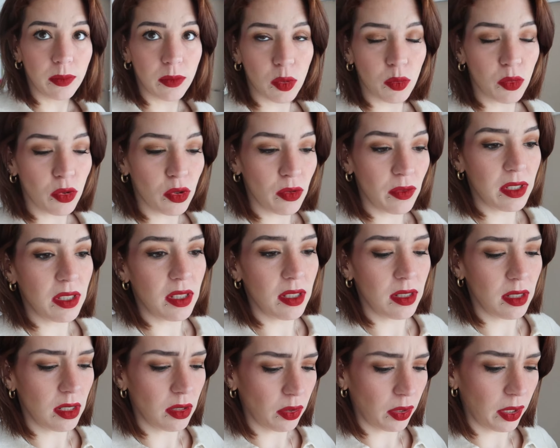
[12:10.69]
Je me suis levée,
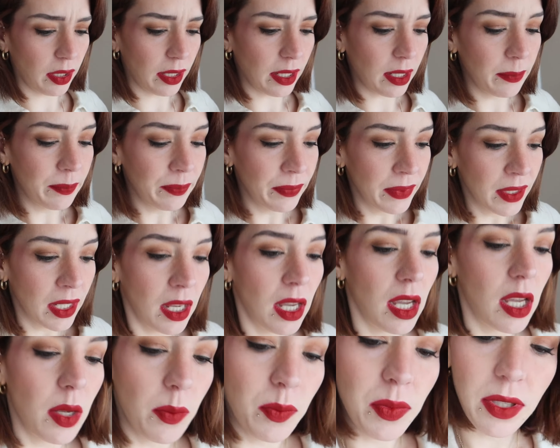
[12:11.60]
c'était 7h15.
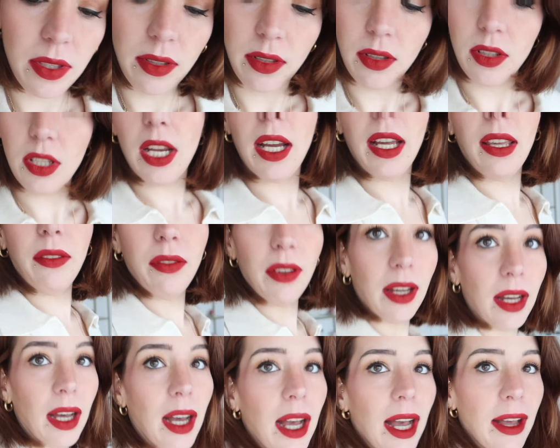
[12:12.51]
Puisque j'arrive
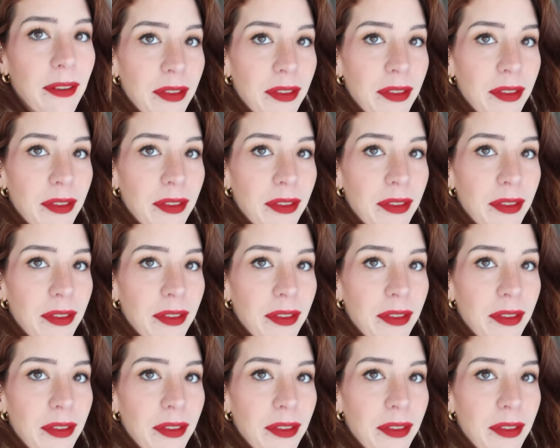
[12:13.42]
à,